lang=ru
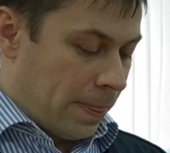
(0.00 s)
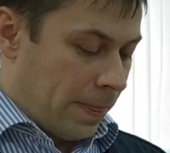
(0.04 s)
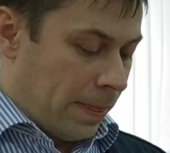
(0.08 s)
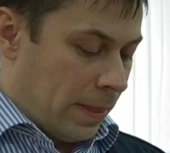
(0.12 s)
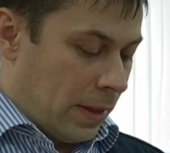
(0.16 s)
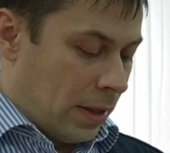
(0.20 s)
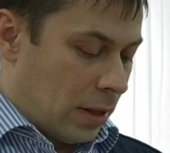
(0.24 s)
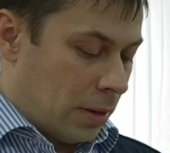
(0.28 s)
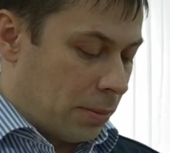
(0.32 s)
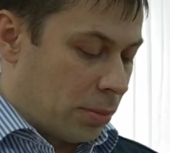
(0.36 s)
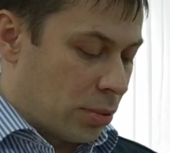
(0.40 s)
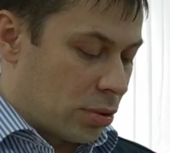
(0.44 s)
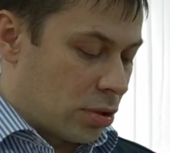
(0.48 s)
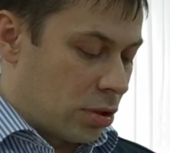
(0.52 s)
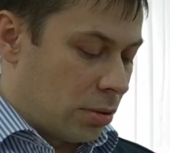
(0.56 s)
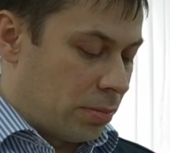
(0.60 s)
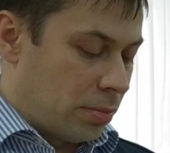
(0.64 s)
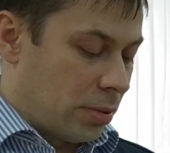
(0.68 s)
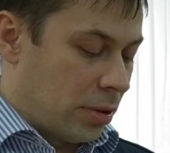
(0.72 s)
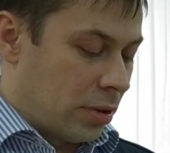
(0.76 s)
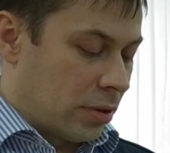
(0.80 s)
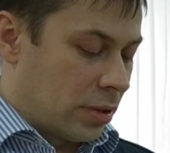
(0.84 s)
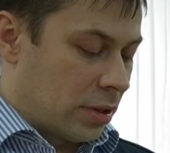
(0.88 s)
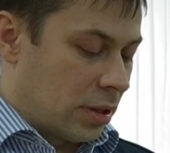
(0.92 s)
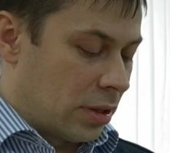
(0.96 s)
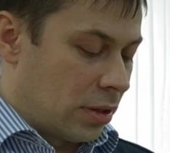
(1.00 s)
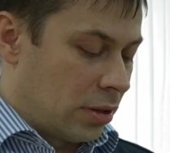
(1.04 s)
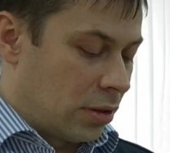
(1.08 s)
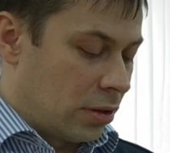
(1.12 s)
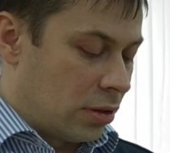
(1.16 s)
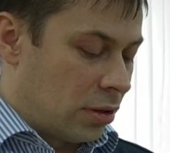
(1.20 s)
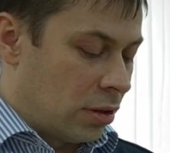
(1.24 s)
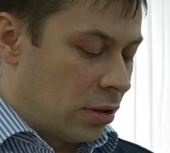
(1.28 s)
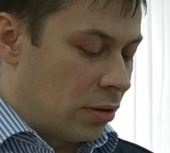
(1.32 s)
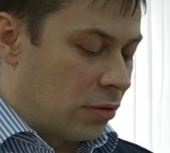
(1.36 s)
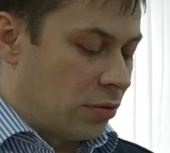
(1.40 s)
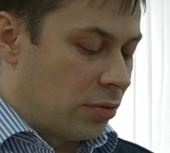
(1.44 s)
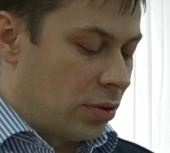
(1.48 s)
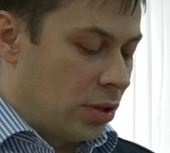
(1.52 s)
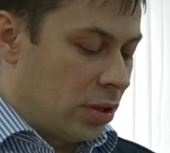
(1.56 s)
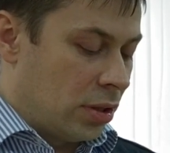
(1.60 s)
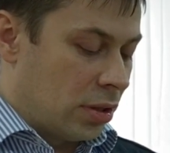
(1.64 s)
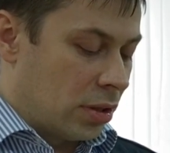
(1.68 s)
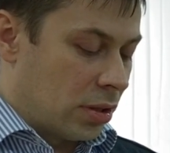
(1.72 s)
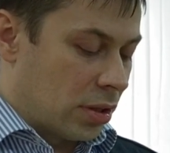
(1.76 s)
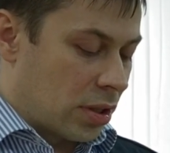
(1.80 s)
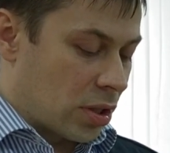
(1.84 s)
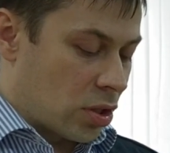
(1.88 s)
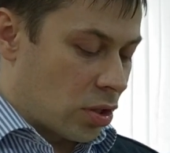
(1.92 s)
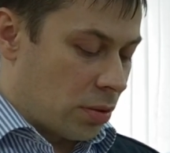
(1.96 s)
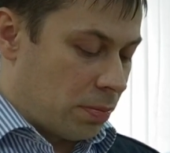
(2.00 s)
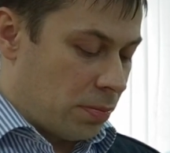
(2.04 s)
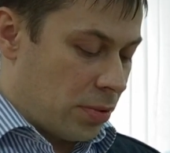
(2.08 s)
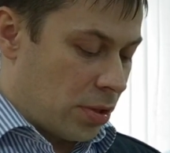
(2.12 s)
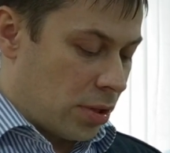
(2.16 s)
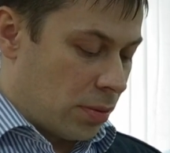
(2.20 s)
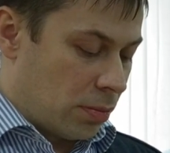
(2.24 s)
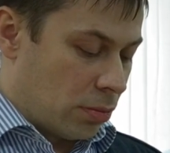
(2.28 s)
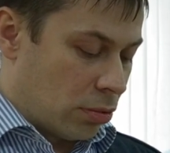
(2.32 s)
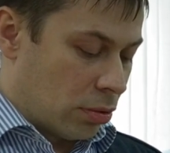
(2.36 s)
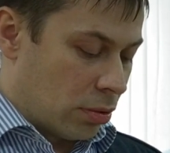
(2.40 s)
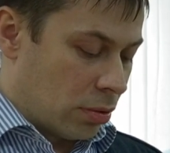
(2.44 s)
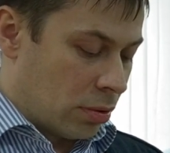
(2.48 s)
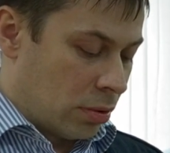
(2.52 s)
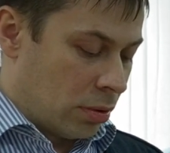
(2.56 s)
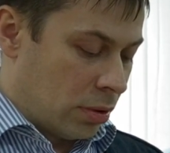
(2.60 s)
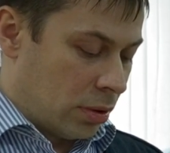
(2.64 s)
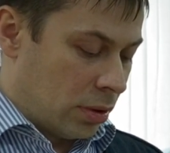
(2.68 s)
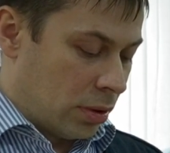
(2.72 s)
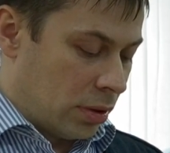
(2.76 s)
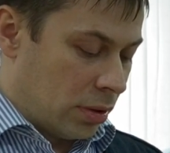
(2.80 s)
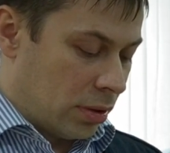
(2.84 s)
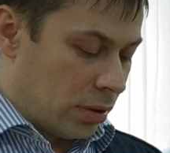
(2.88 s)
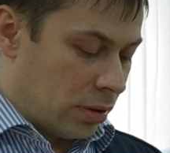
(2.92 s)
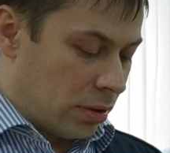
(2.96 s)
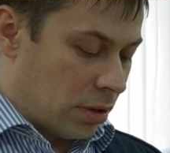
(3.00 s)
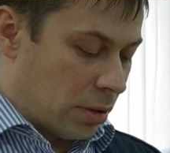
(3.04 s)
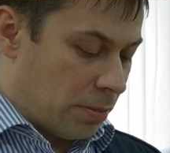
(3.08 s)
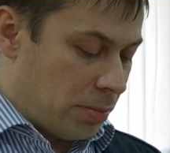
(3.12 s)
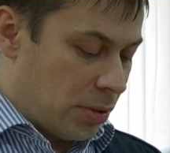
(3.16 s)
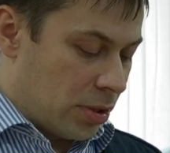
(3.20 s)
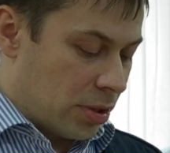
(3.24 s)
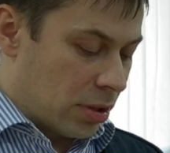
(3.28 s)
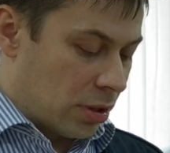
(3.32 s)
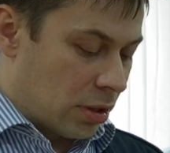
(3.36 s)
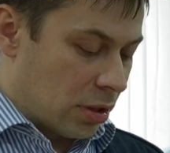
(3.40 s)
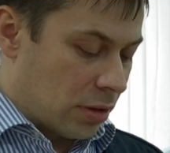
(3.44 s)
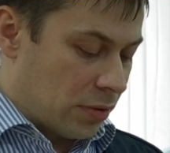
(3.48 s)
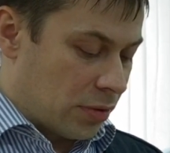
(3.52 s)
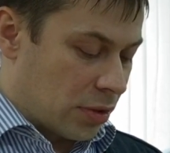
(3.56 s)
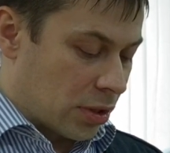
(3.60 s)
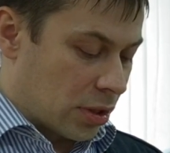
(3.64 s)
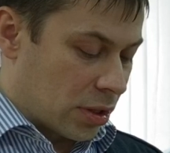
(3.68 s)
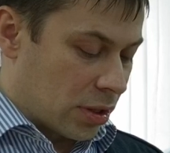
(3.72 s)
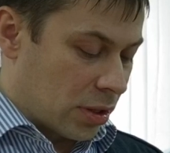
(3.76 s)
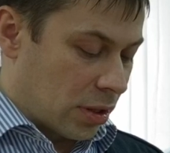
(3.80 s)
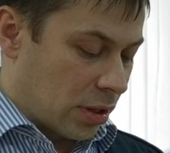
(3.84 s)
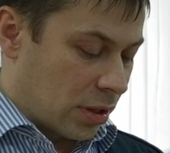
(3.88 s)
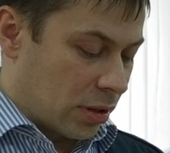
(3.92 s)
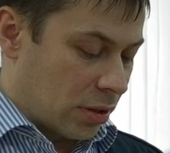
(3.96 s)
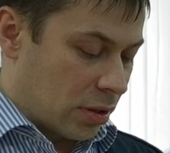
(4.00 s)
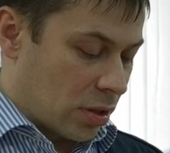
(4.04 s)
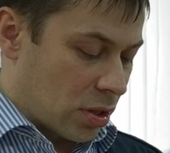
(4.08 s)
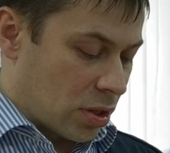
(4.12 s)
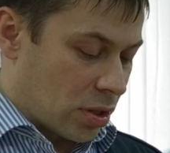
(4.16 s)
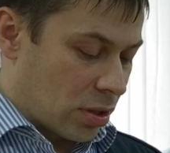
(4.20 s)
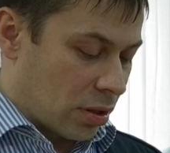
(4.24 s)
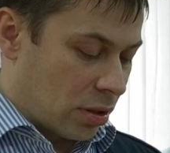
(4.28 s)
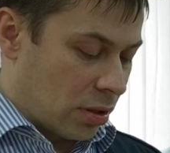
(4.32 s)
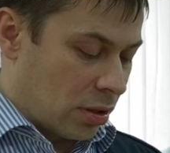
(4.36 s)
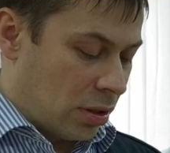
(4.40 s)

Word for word: Апостол Павел так говорит, «Вы – наше письмо, написанное в сердцах наших,